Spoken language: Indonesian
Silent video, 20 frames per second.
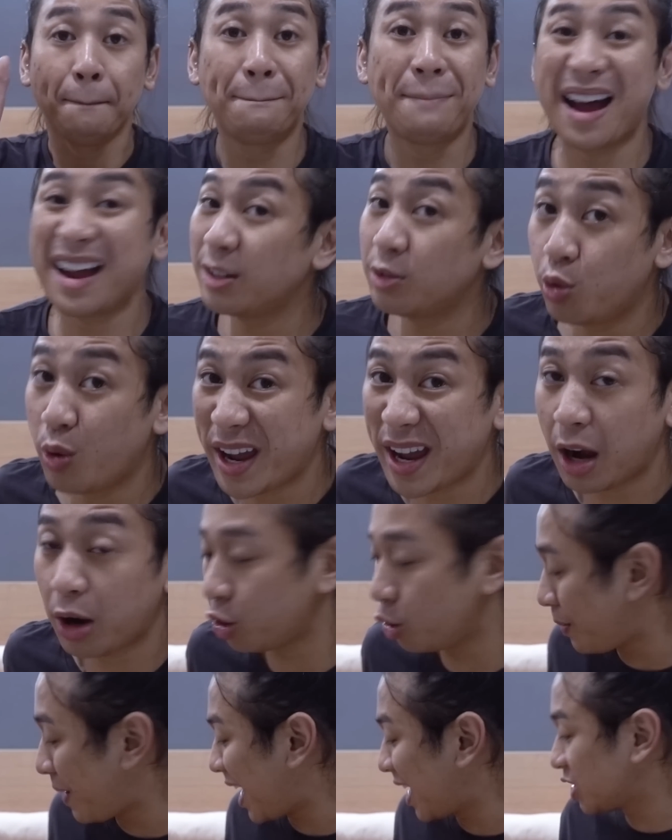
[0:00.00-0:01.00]
By the way,
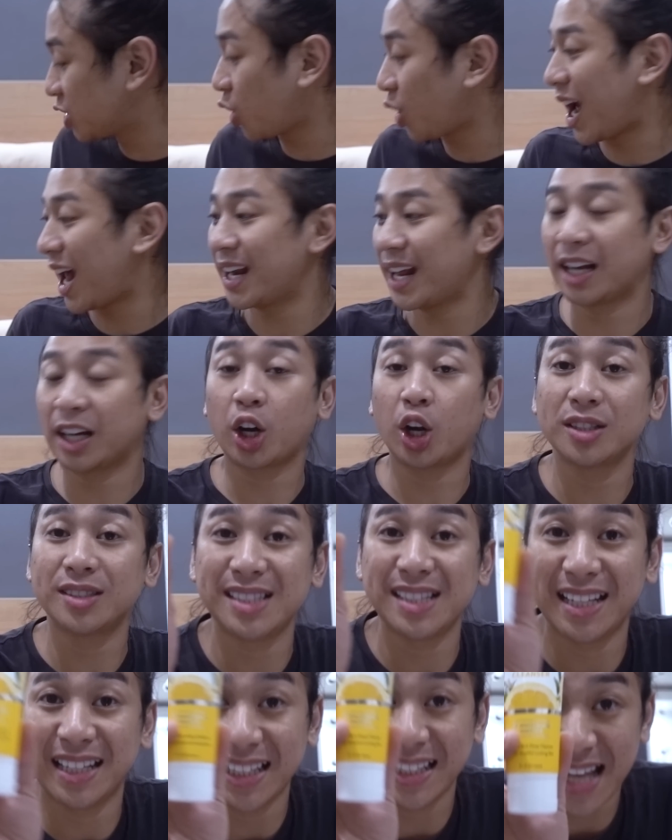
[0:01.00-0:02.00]
aku mau ngasih tau kalian kalau
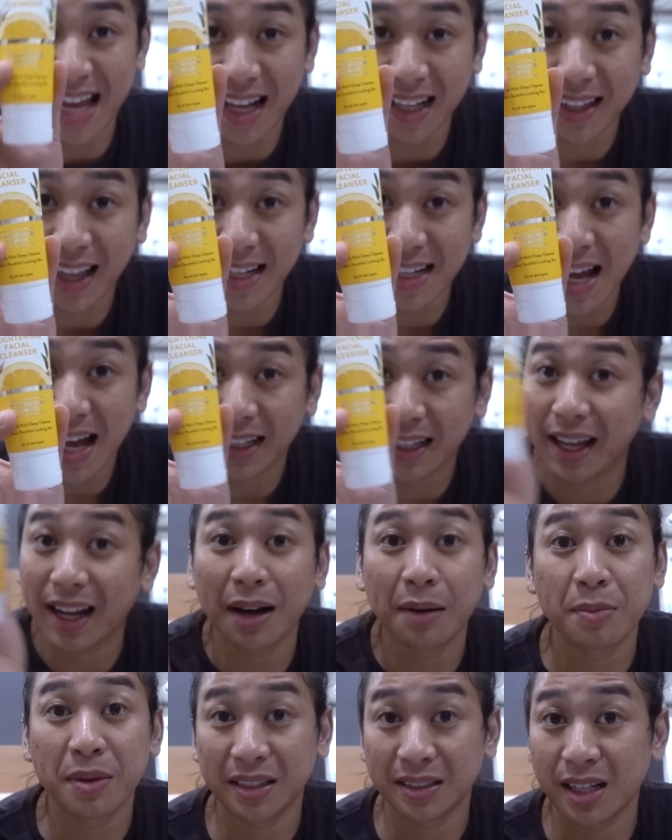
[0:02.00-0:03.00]
si ininya Tadi harganya
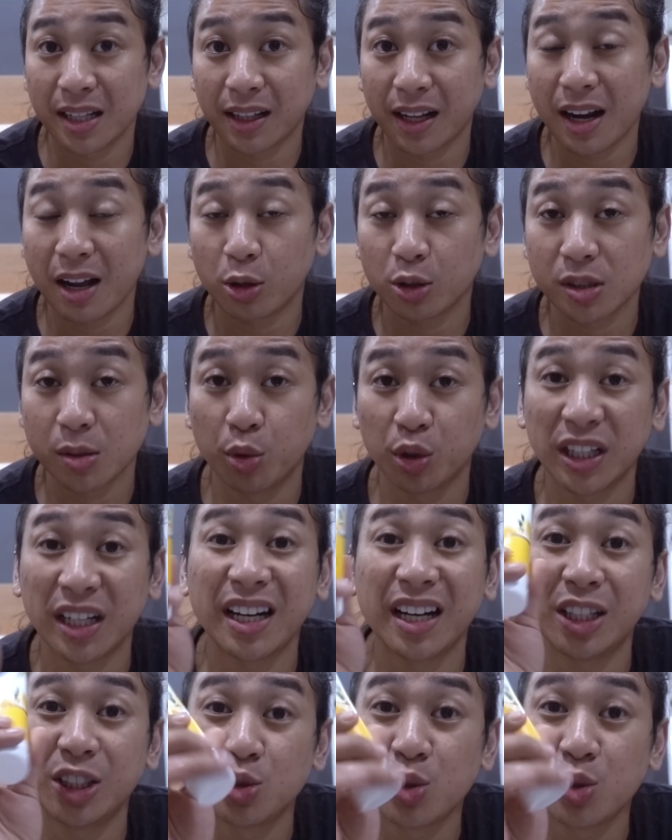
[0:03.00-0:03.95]
kan biasa, tadi aku sebutin ini